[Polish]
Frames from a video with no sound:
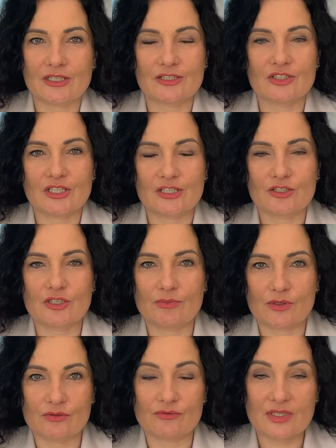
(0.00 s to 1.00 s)
dzielę się
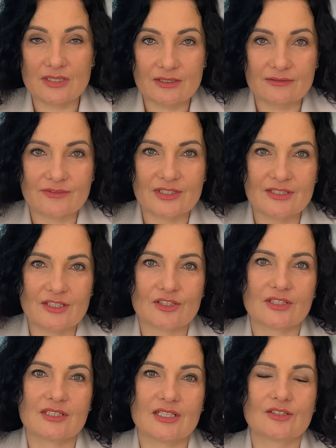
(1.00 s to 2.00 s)
moją wiedzą, więc
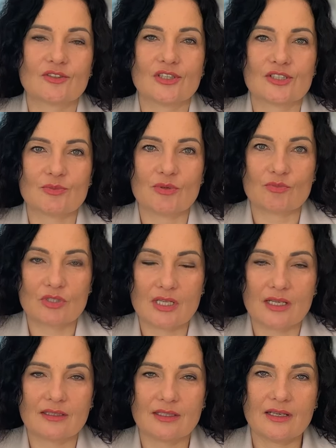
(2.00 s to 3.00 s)
jeżeli jest to dla Ciebie
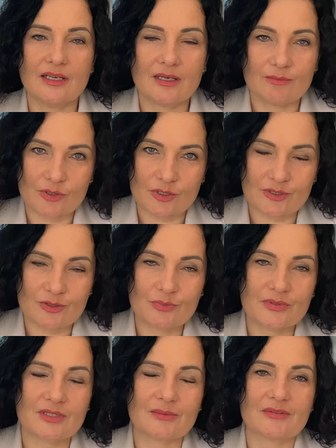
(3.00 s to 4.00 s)
przydatne, możesz
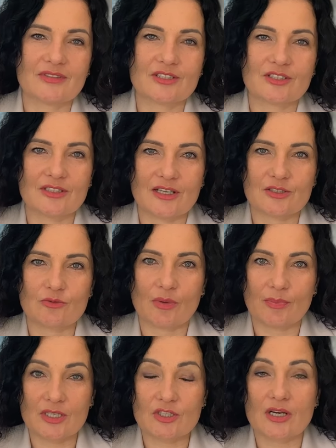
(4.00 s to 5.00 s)
subskrybować i dać
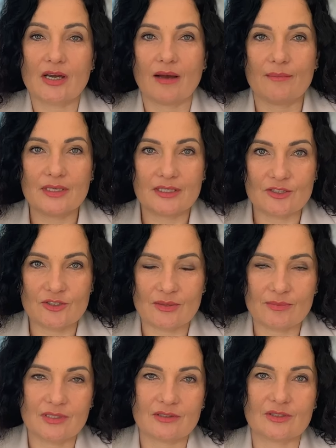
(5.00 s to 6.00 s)
łapeczkę, a my
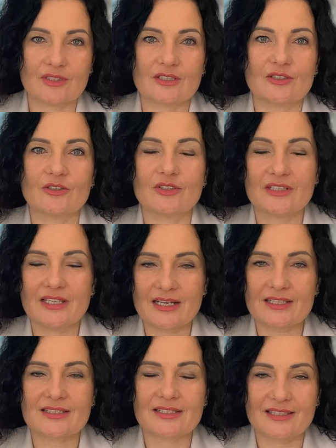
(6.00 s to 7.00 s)
idziemy do tego,
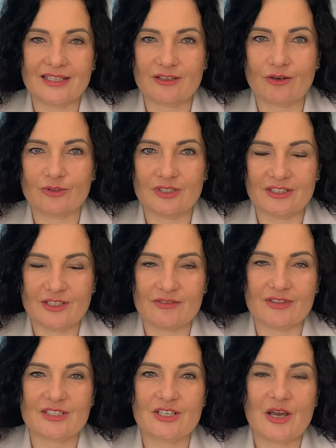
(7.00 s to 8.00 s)
jakie zadania
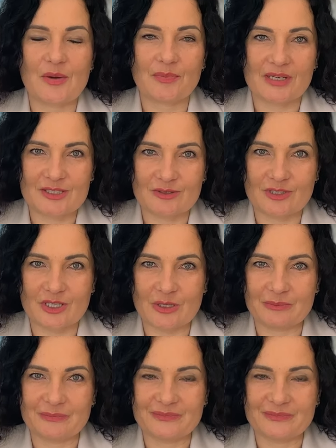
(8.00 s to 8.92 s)
oddelegować pracownikom.